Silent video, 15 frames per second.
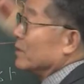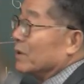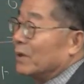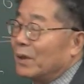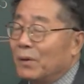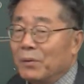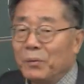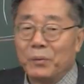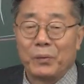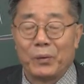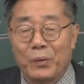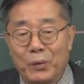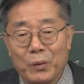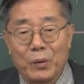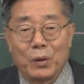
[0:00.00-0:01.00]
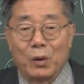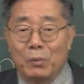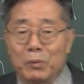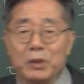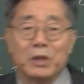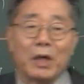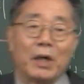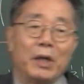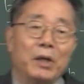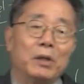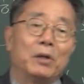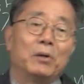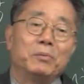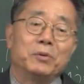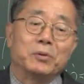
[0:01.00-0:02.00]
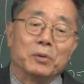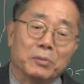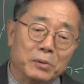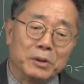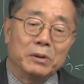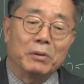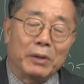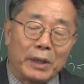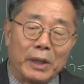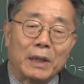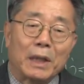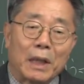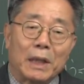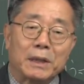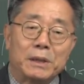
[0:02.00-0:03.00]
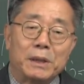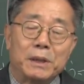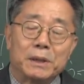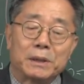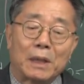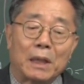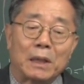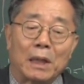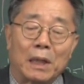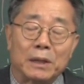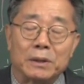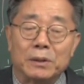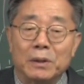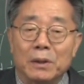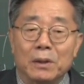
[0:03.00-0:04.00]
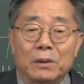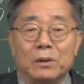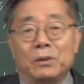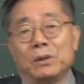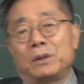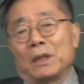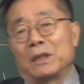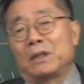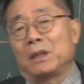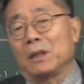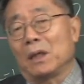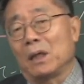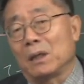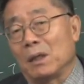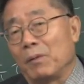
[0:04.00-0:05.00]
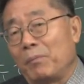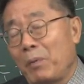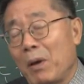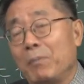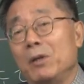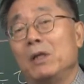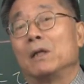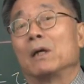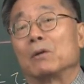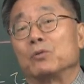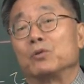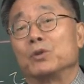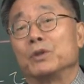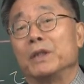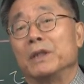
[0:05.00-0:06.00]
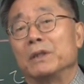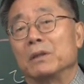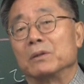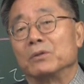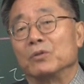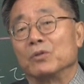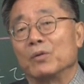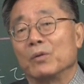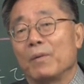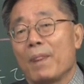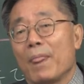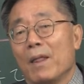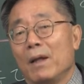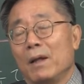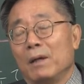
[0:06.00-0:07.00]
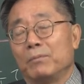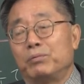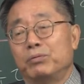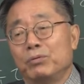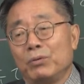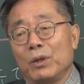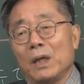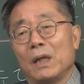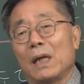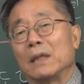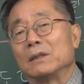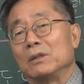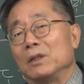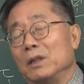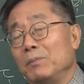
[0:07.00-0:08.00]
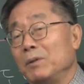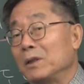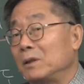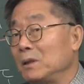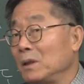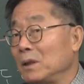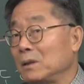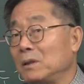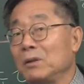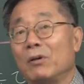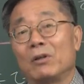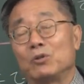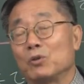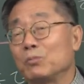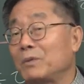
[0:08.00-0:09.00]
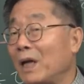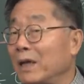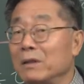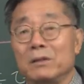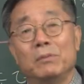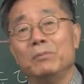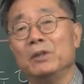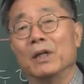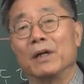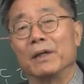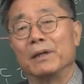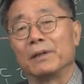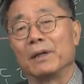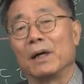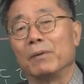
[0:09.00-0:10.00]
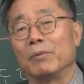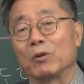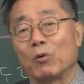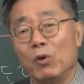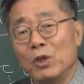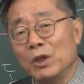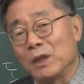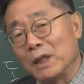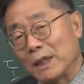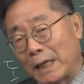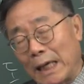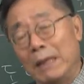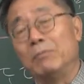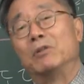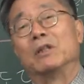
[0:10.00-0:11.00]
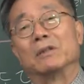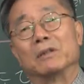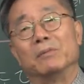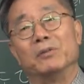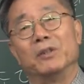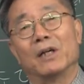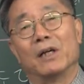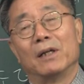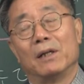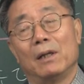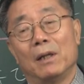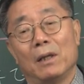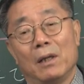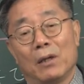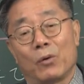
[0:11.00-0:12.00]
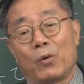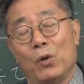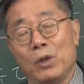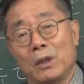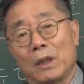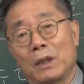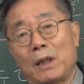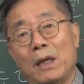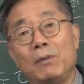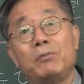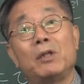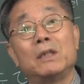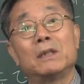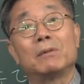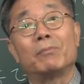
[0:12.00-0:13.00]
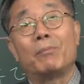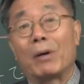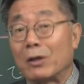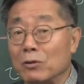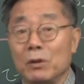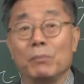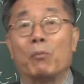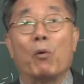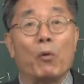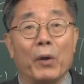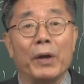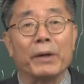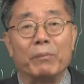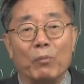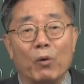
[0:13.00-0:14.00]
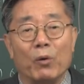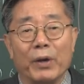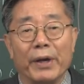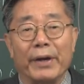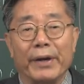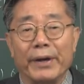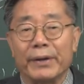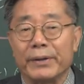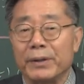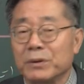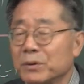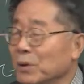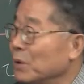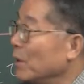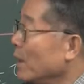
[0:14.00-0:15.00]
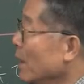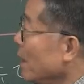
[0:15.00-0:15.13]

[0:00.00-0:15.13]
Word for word: 저게 어머니가 애 낳으면 어머니와 애가 같이 살아가는 그 자체가 하나의 패밀리가 구성되는 거죠. 부계라는 것 이미 그게 그와 좀 다른 겁니다. 아니면 뭐 권력이 개입되는 겁니다. 권력이 개입되지 않으면 바로 그게 모계야, 모계. 그래서